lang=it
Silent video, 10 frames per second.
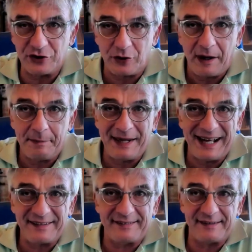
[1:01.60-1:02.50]
cioè la
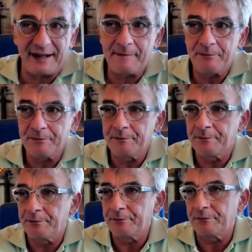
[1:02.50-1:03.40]
piazza
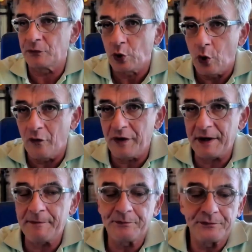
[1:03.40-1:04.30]

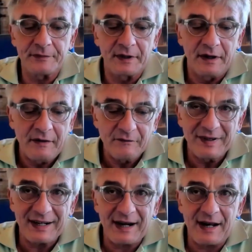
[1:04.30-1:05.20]
dove
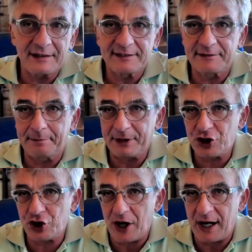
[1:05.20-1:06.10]
verrà
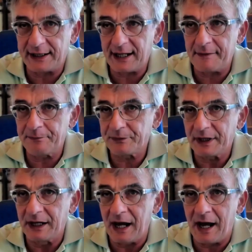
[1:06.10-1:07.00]
spacciata
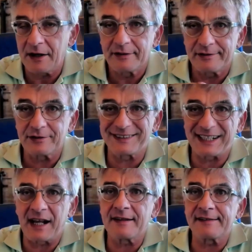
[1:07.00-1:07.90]
la
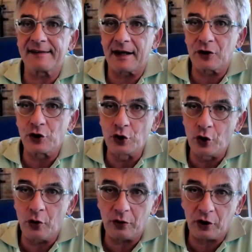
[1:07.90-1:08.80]
sostanza
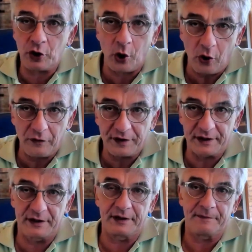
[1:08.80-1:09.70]
no
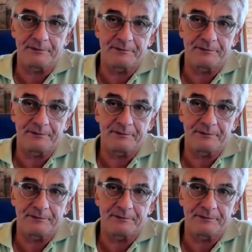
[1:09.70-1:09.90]
covid